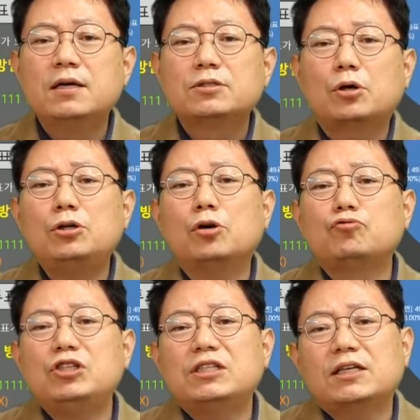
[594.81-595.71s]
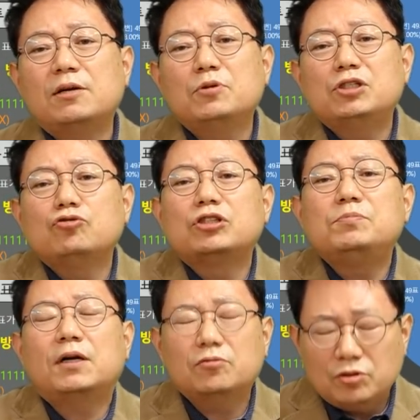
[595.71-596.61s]
설령 뒤차 잘못이
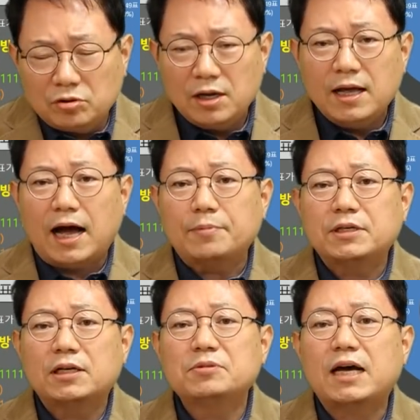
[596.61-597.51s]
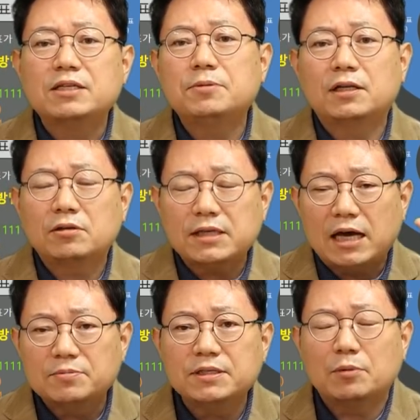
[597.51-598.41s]
60이라고 하고 앞차 잘못이 40이라더라도
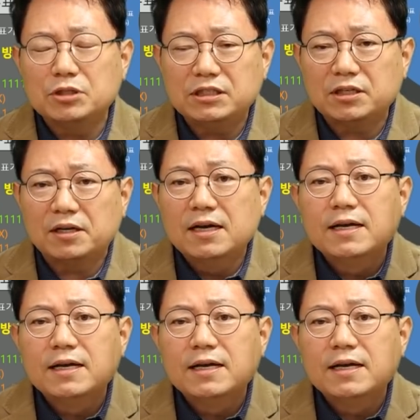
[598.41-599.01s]
40은 잘못이 있잖아요.